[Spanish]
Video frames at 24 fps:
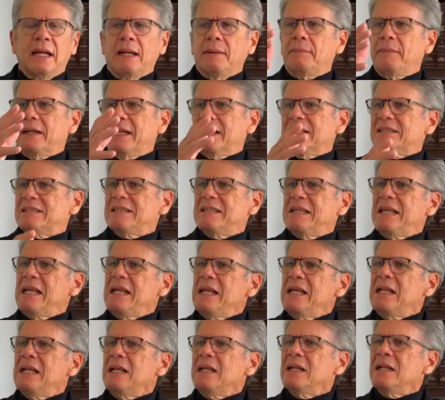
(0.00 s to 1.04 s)
a
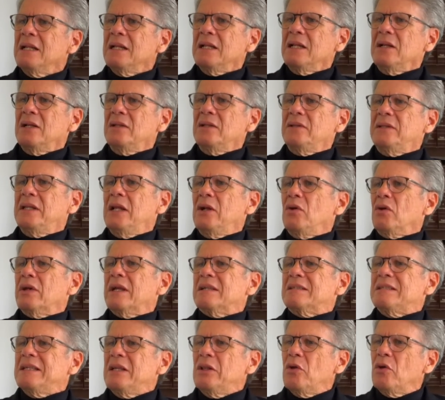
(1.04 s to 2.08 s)
Brasil, de lo que
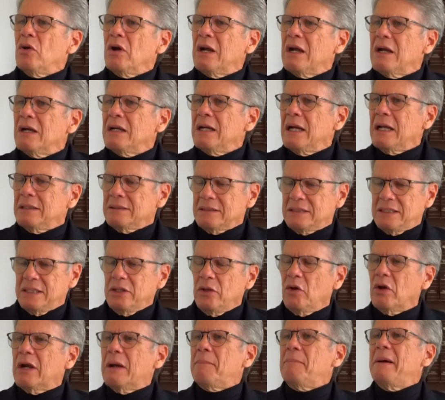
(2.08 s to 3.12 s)
sido, han
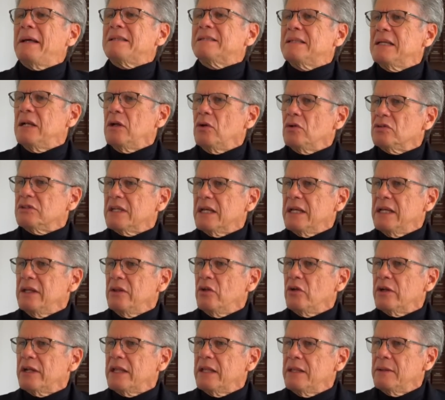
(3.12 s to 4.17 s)
sido capaces los
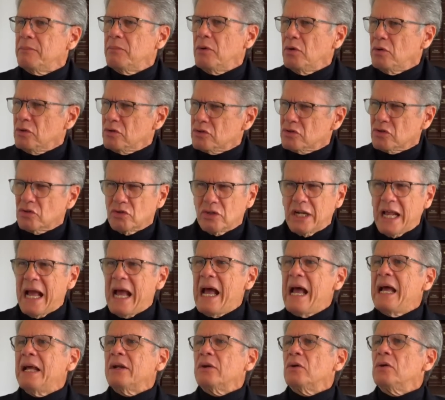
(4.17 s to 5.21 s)
seguidores de
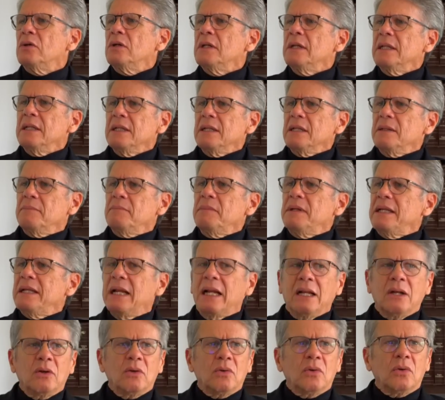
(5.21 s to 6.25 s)
Bolsonaro.
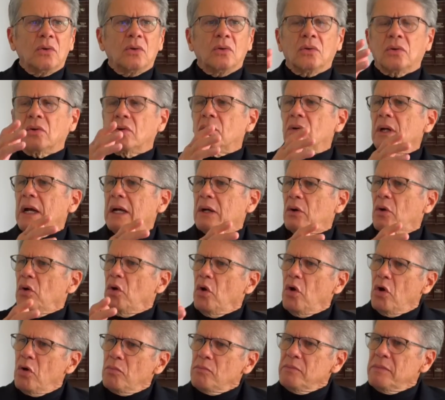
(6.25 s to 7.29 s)
Mira a
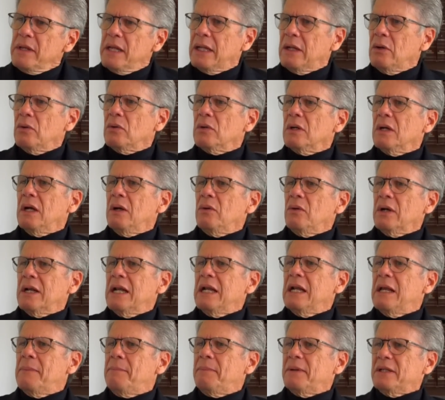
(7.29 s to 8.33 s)
Colombia, ahora
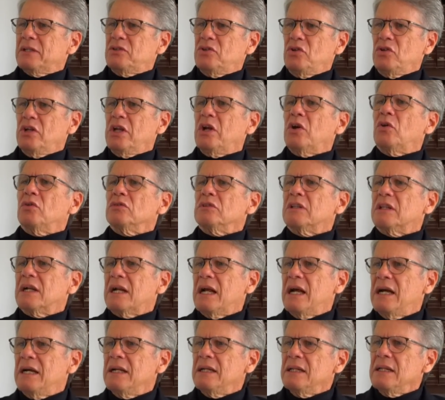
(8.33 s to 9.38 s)
las presiones
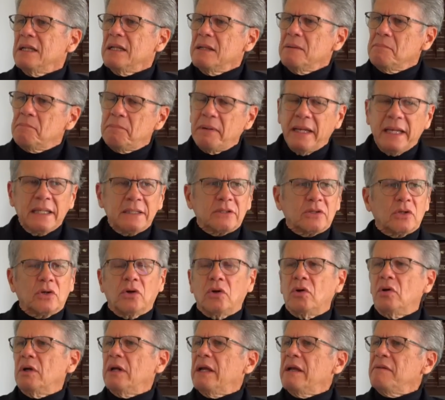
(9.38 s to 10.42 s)
contra
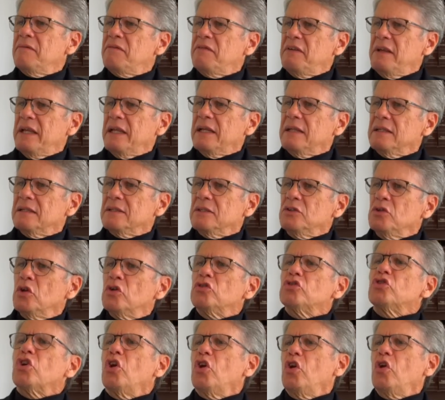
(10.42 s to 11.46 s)
Petro. En fin, no
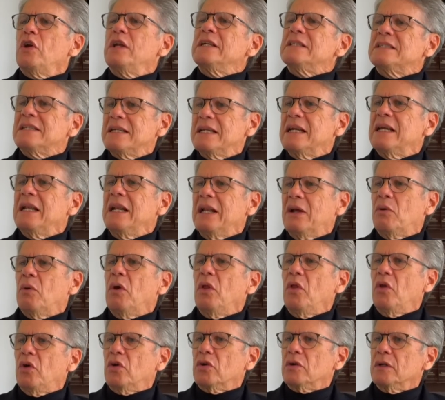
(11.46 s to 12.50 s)
solo es en el
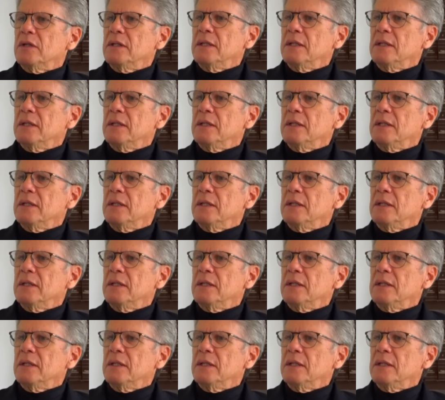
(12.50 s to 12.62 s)
Ecuador.